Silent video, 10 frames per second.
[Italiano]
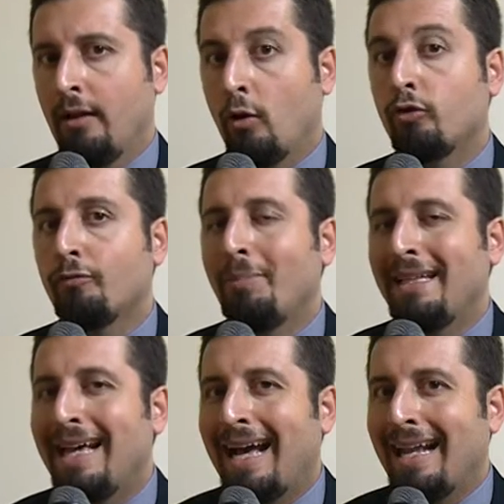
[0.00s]

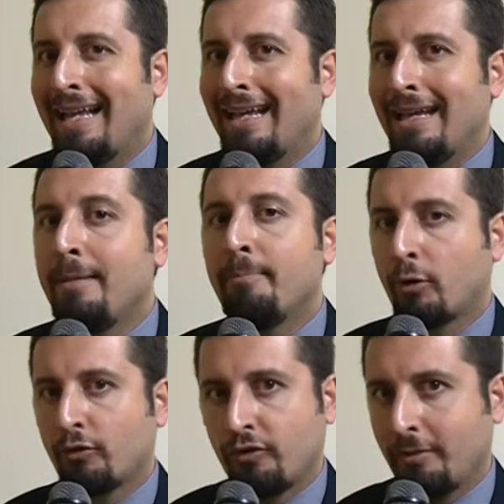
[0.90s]
l'ospedale in
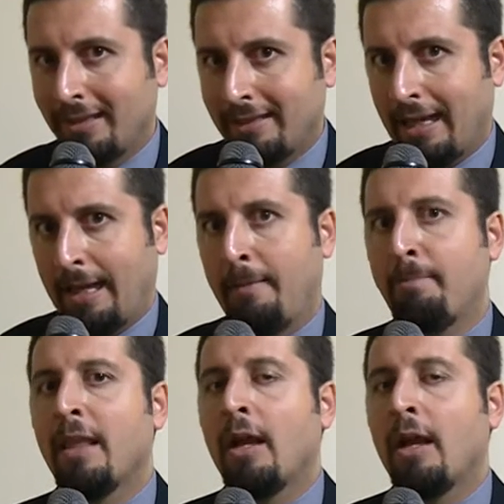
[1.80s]
prossimità,